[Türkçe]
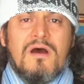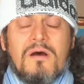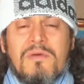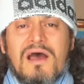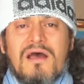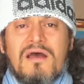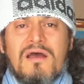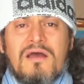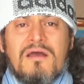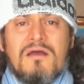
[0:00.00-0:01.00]
Ama
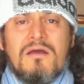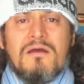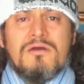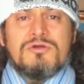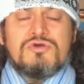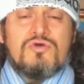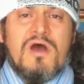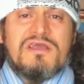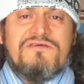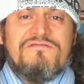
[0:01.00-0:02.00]
şu
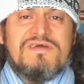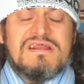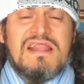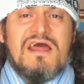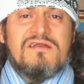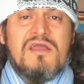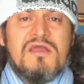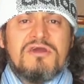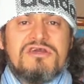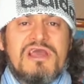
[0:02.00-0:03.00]
anki veriler
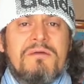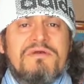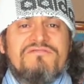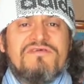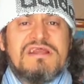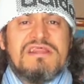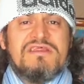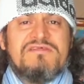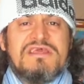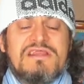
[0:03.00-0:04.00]
kıyamet
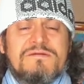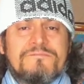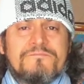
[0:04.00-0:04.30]
verileri değil.